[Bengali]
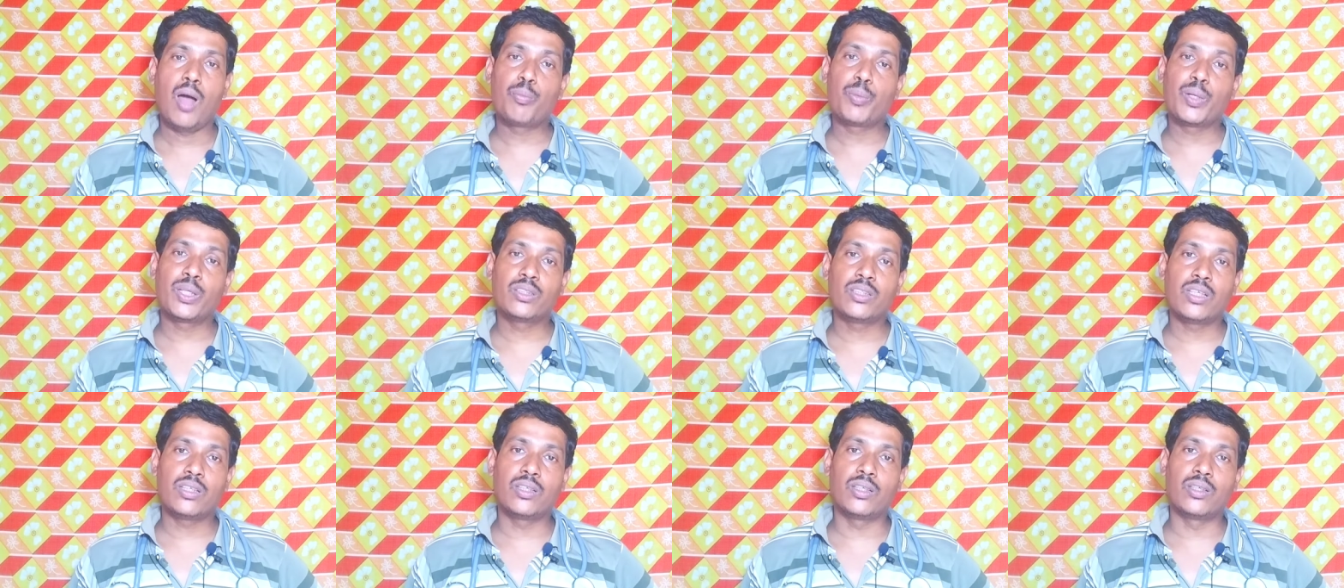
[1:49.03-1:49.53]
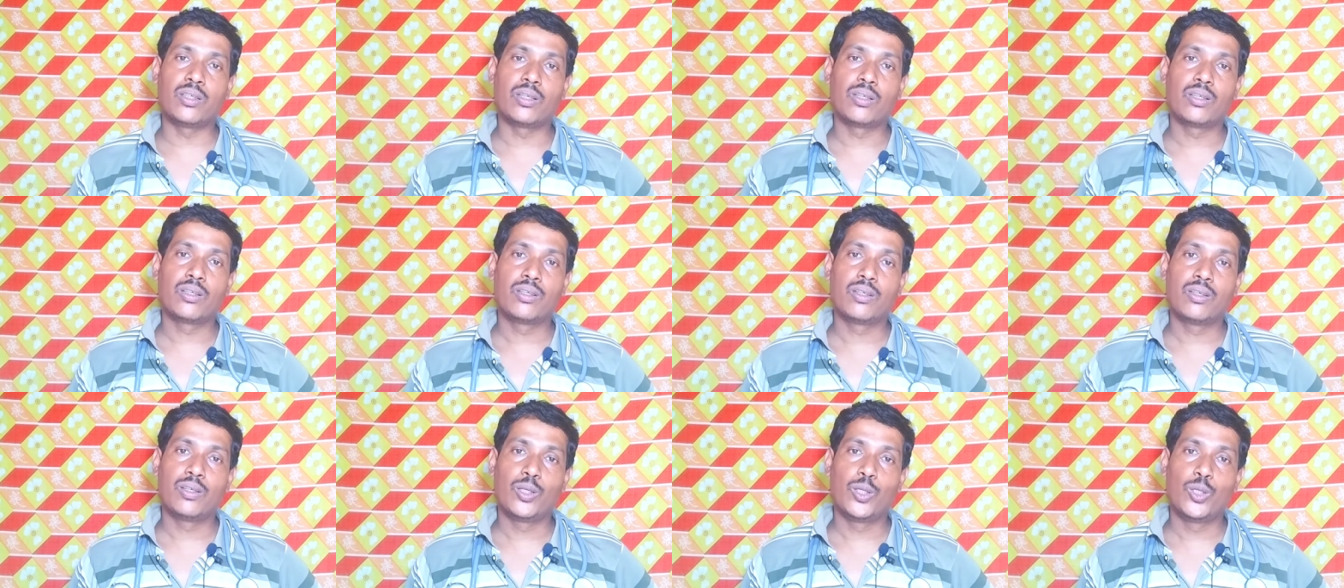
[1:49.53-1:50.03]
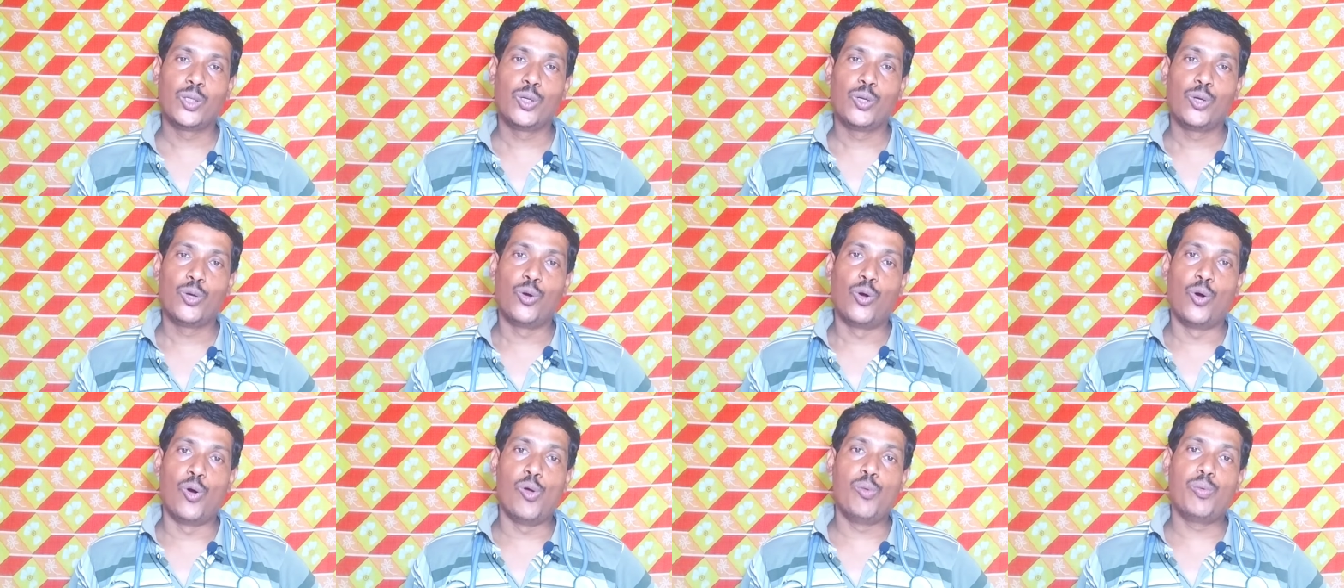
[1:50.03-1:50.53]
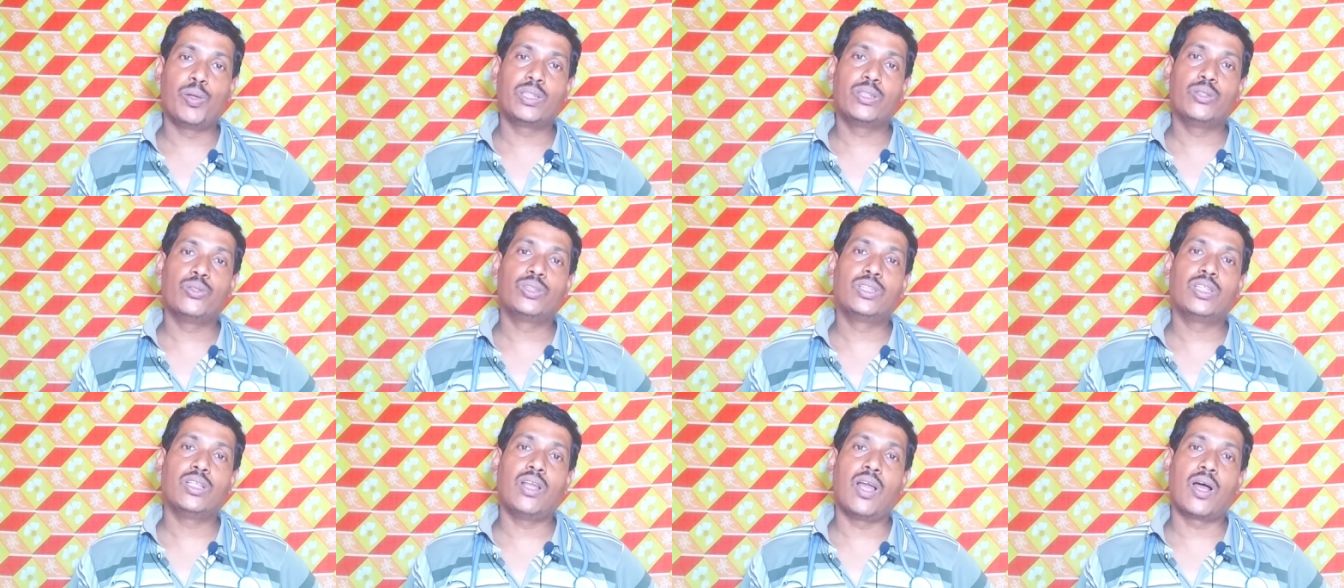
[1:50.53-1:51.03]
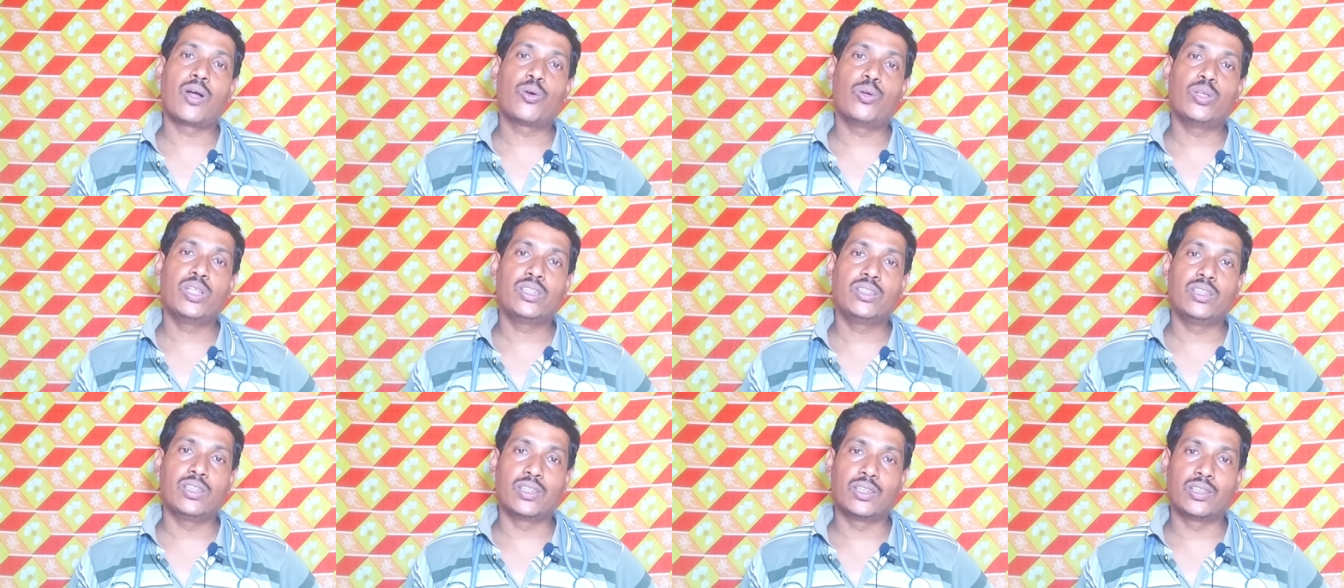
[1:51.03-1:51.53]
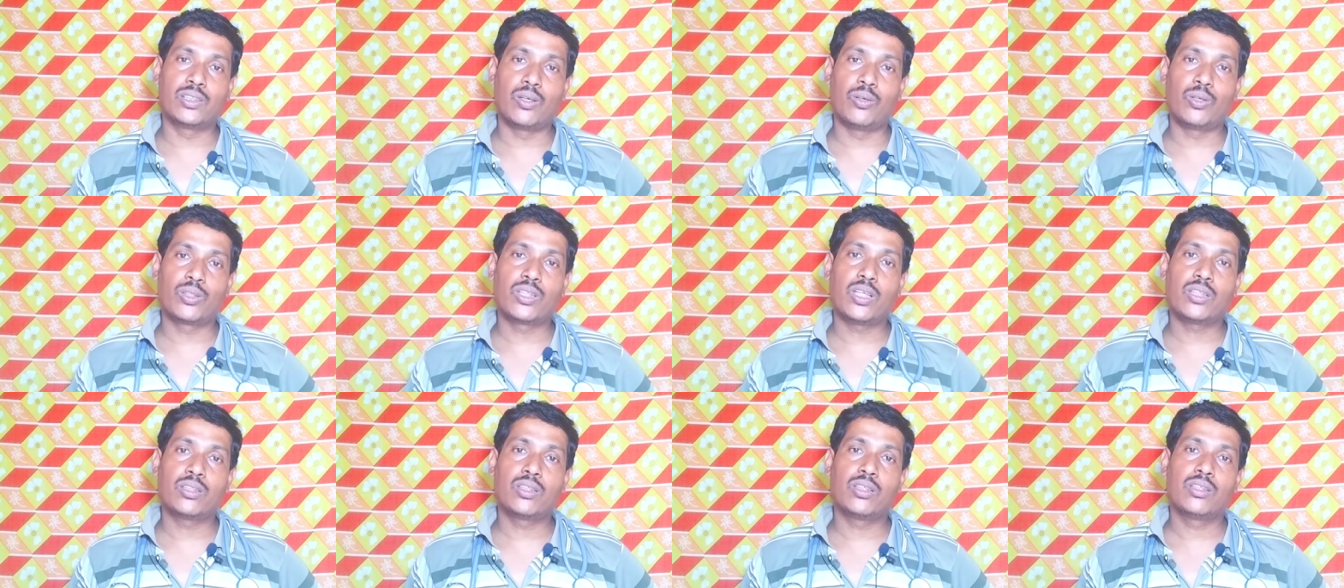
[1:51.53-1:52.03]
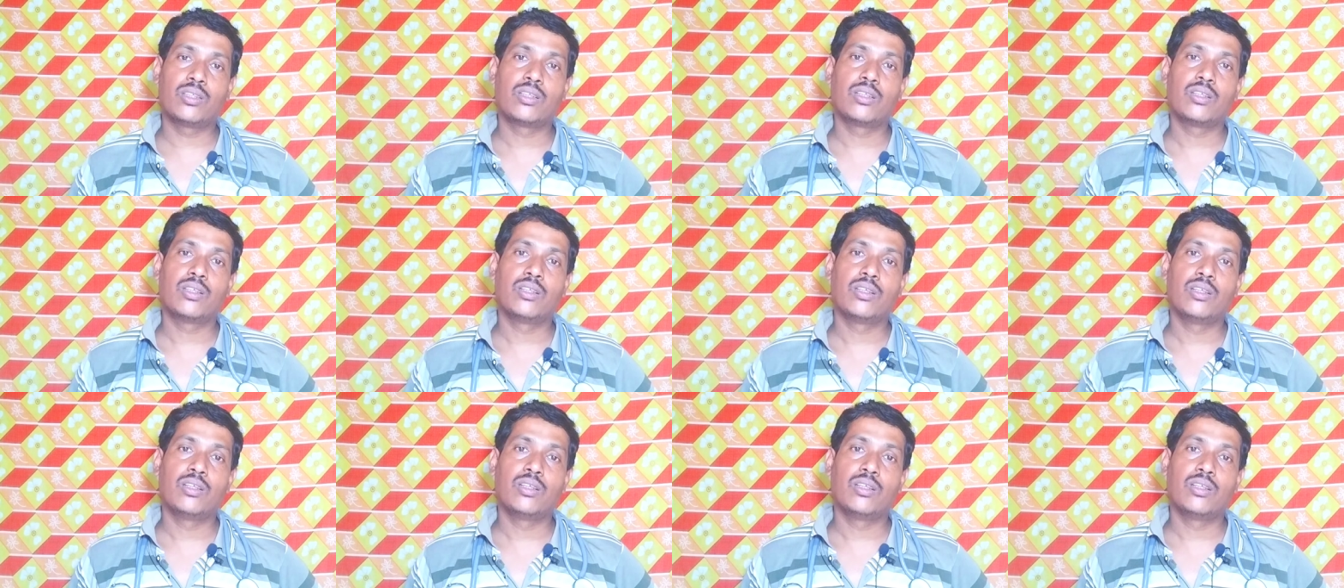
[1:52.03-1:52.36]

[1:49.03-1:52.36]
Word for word: আপনারা জানেন হোমিওপ্যাথি হচ্ছে লাক্ষণিক চিকিৎসা অর্থাৎ